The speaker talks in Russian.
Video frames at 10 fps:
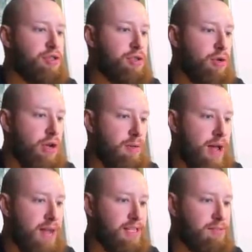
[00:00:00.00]
Все,
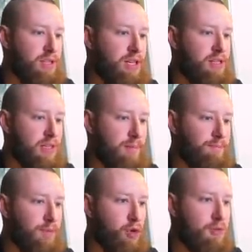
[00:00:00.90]
ребята, смотрите.
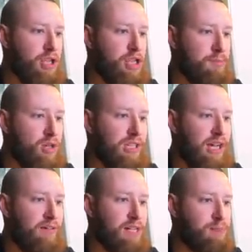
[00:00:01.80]
Рома даже мог
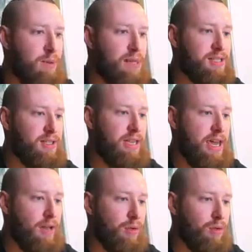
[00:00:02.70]
торговать по
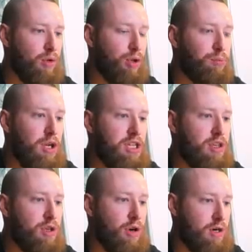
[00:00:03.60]
Мартингейлу. Он больше
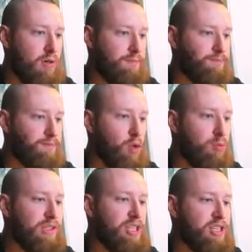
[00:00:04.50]
трех
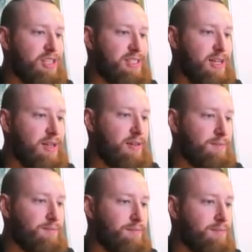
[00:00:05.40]
убыточных сделок
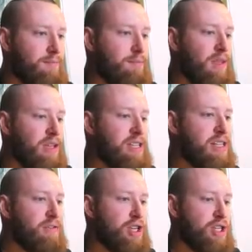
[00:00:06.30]
не
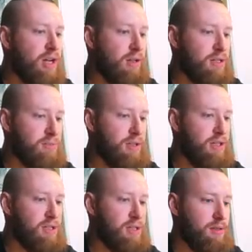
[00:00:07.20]
совершал.
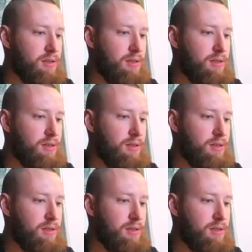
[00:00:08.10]
Смотрите.